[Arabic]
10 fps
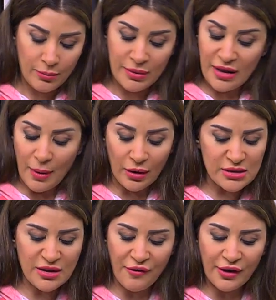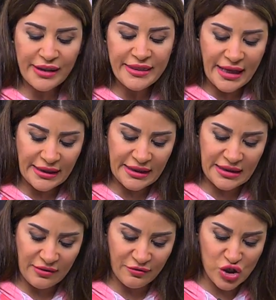بتبقى لطيفه جدا
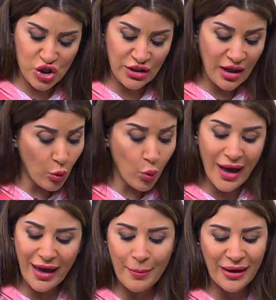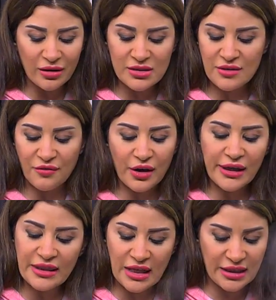جدا في الشتاء وجبه لطيفه
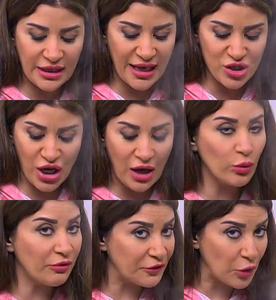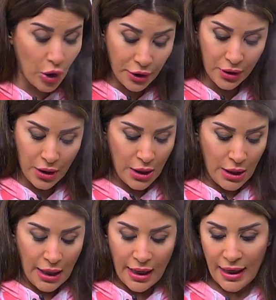جدا للعشاء او الفطار
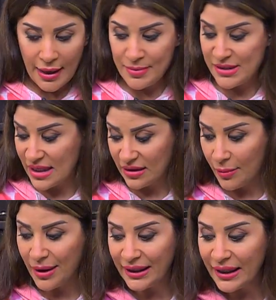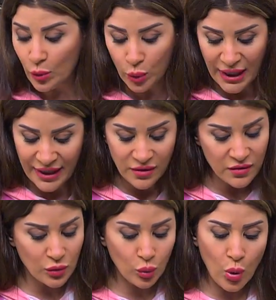آه بالذات كمان للولاد
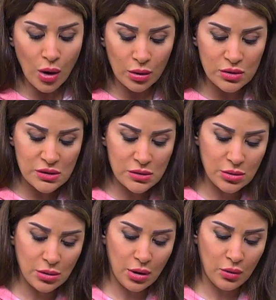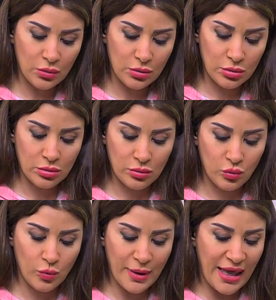وخلاص اهو
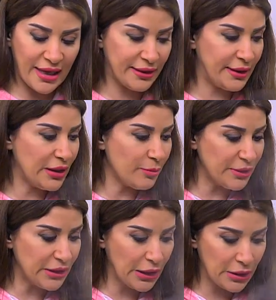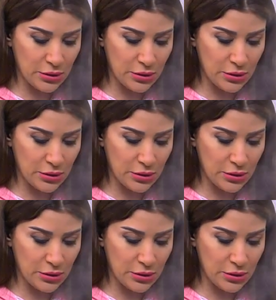وبقى عندنا بليله